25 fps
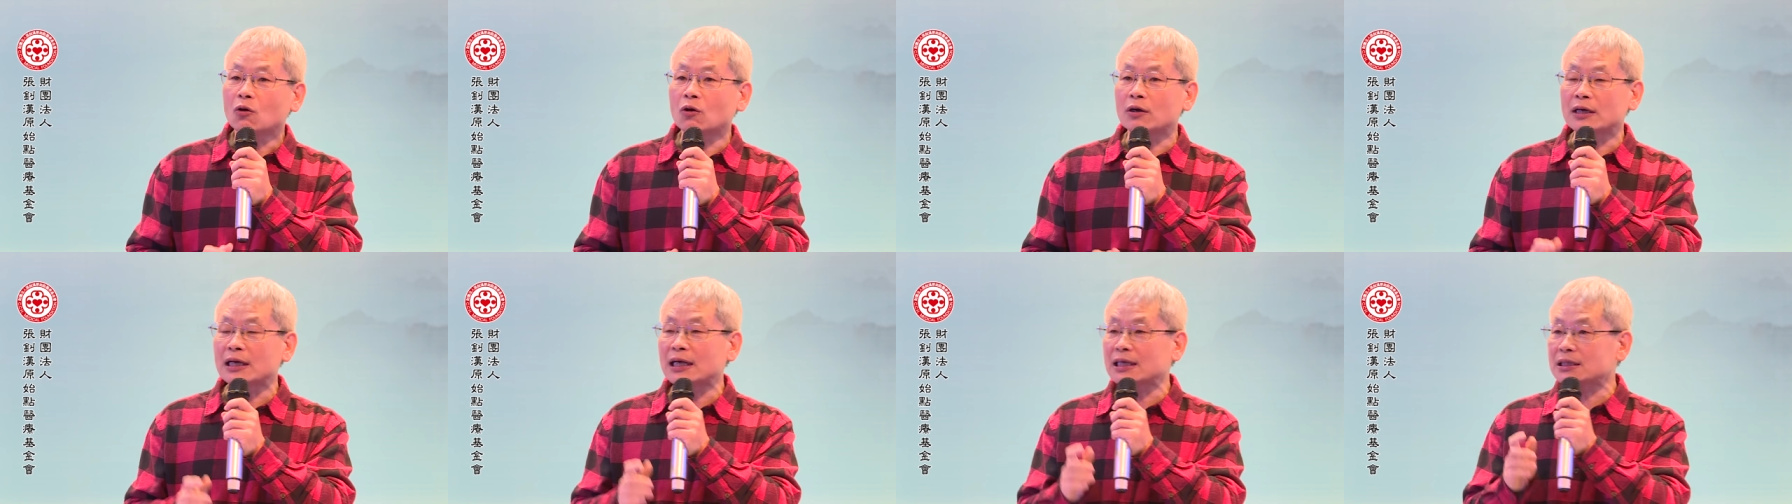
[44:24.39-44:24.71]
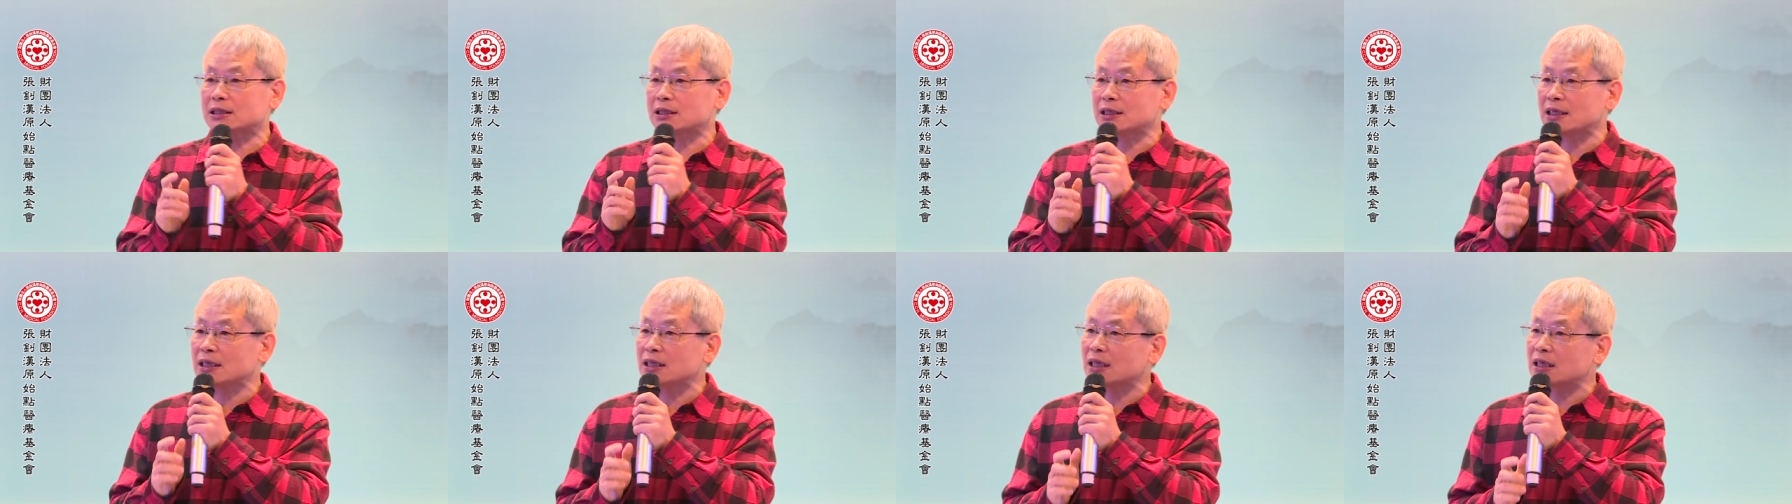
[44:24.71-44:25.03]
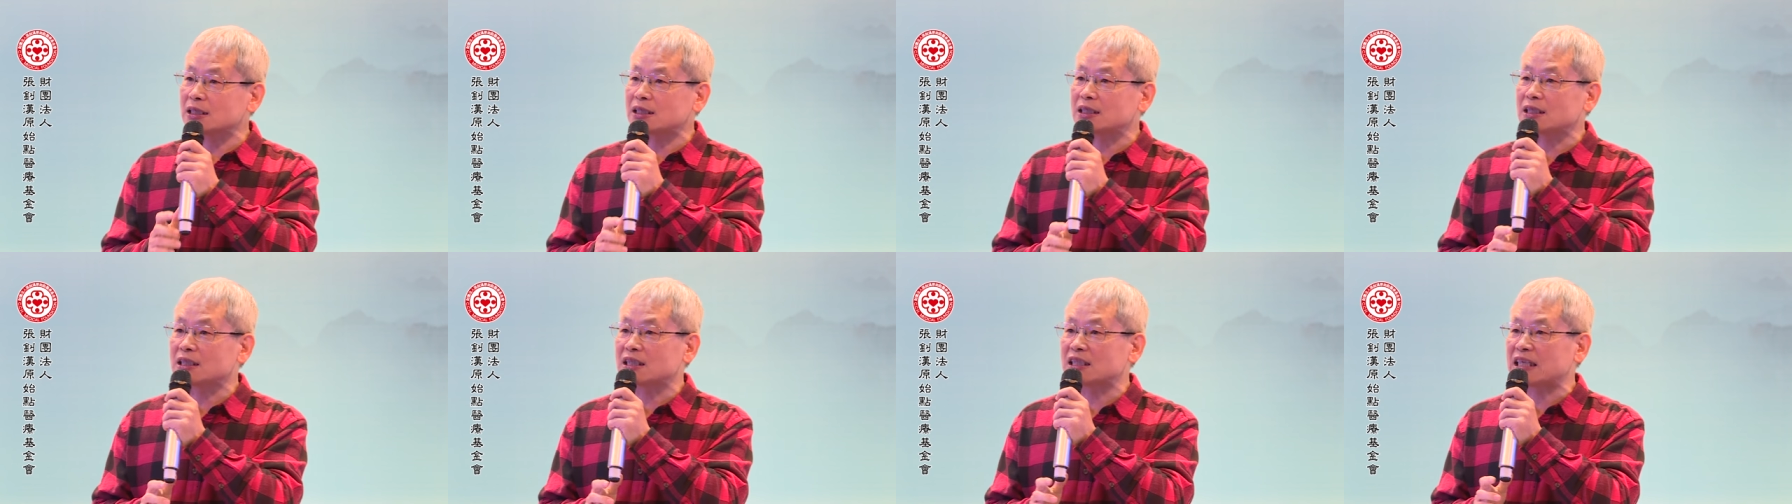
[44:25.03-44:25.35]
那真的
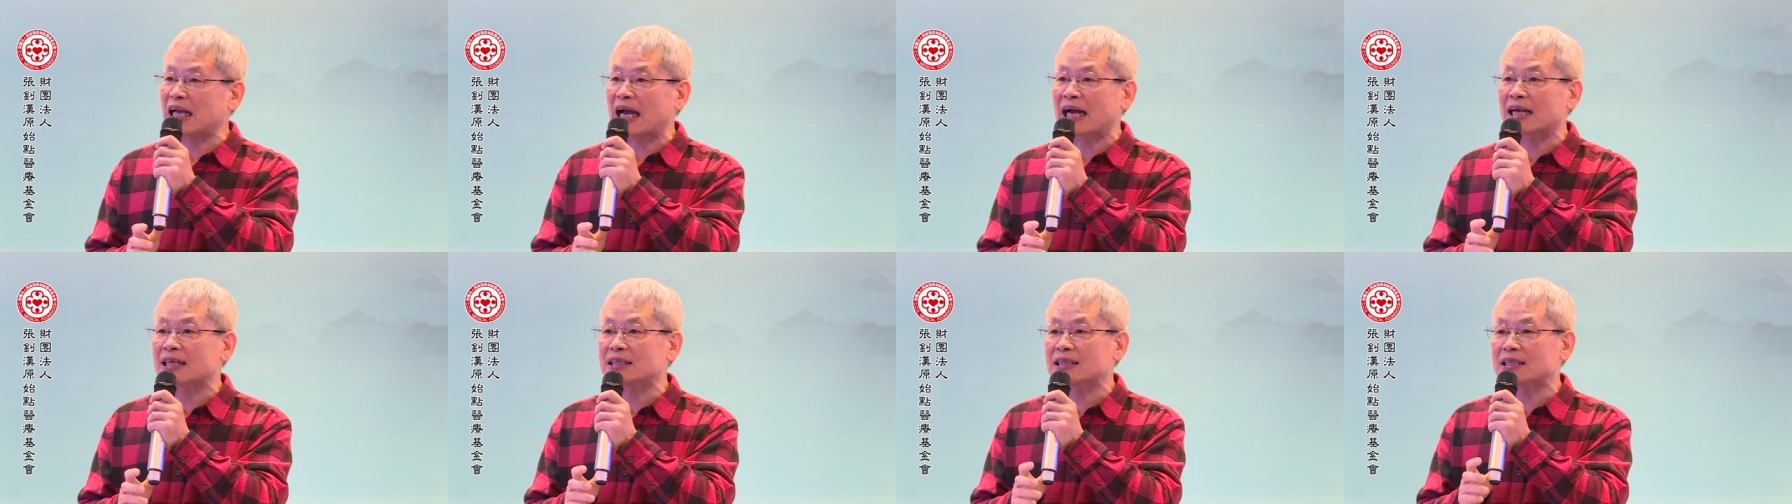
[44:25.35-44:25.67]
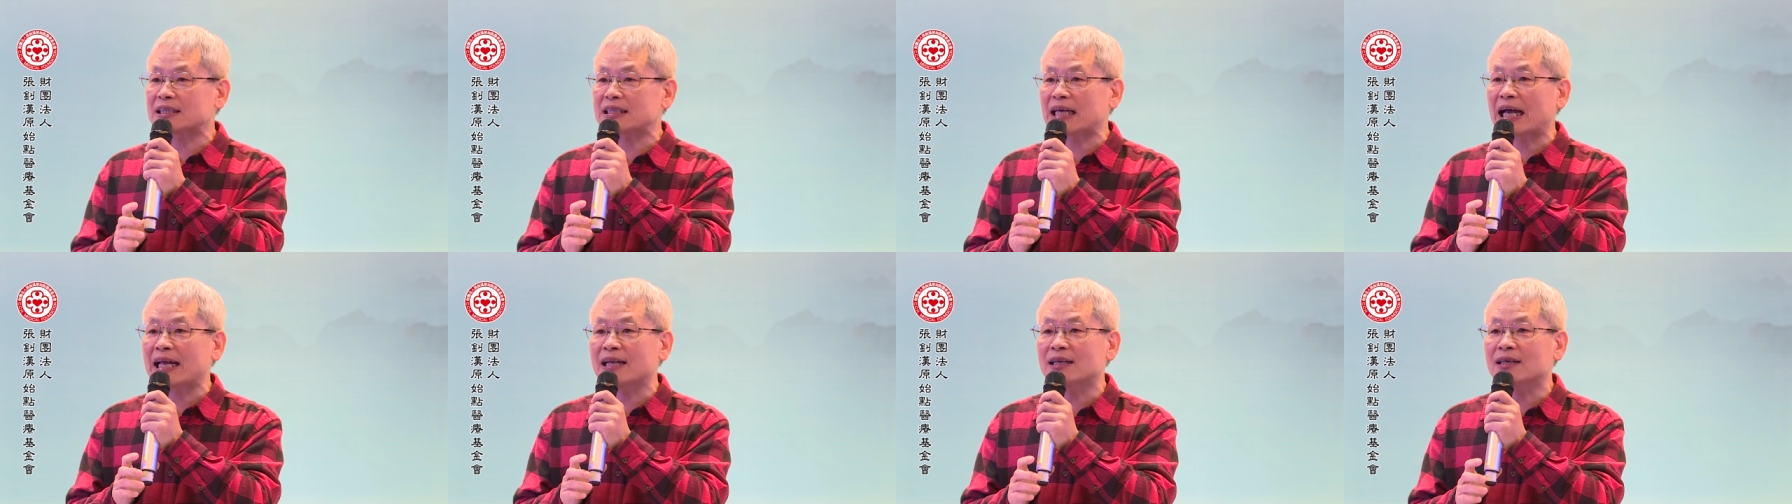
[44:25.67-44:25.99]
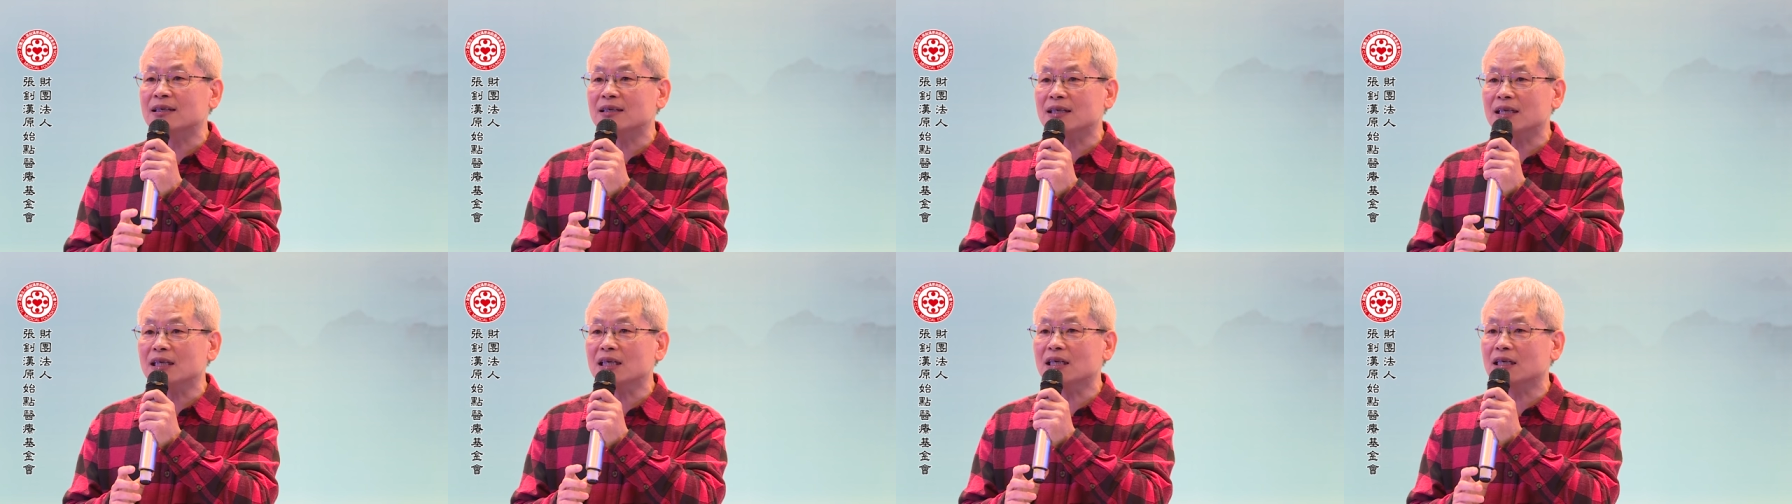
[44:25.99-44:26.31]
是江
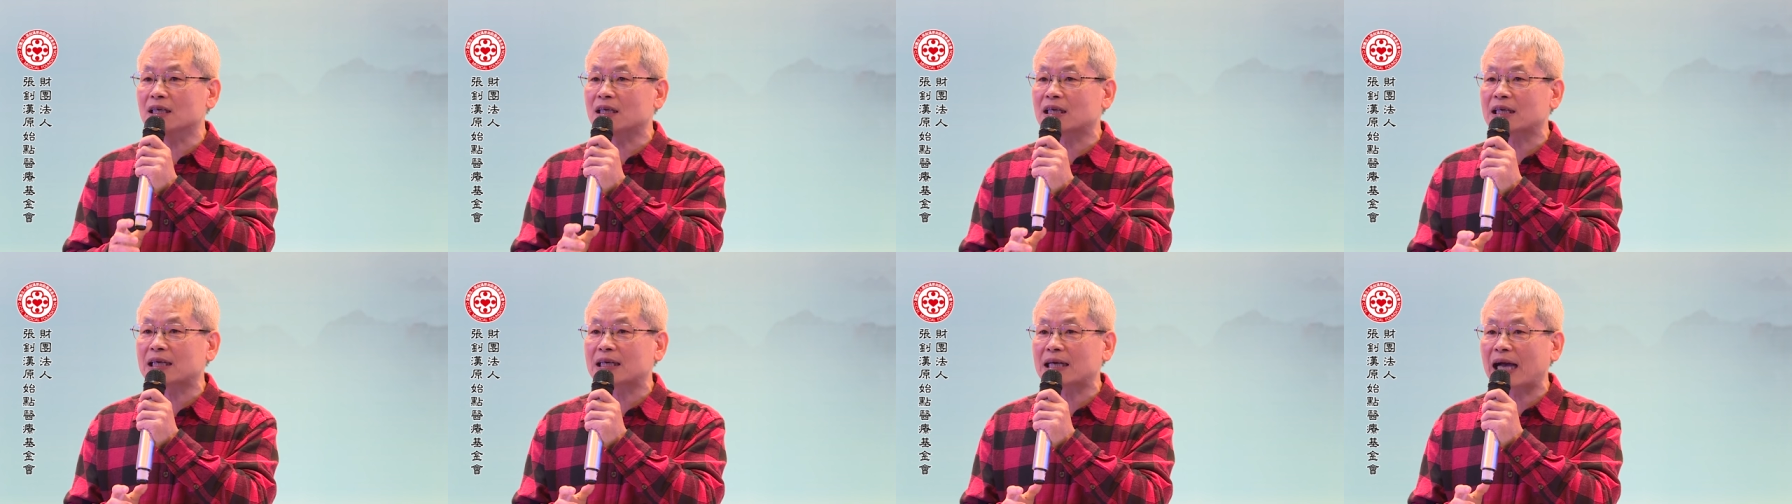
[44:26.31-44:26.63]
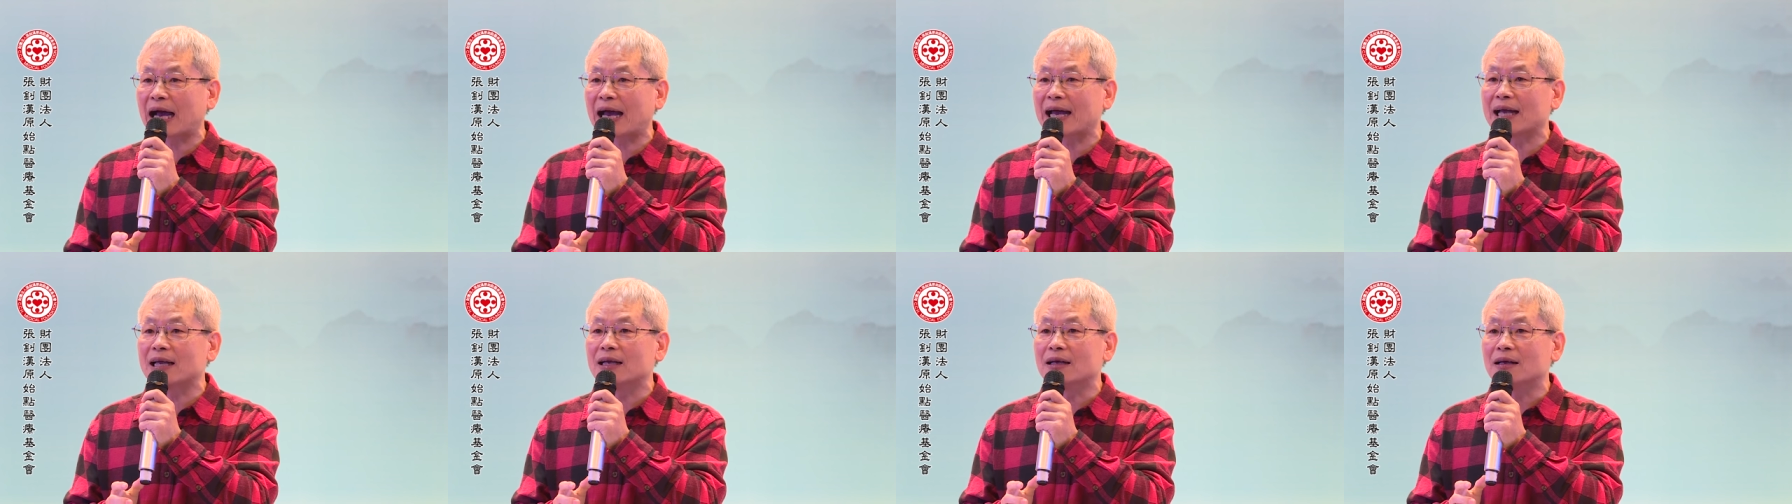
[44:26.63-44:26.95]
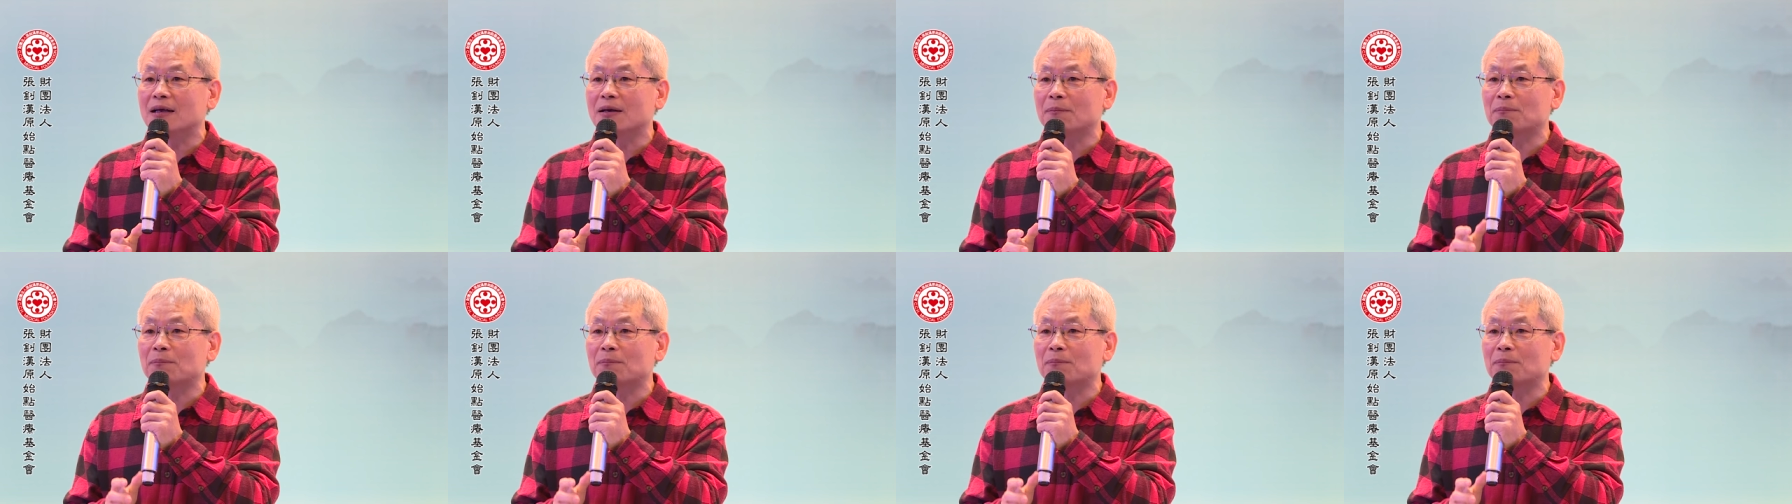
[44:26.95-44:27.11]
山易改，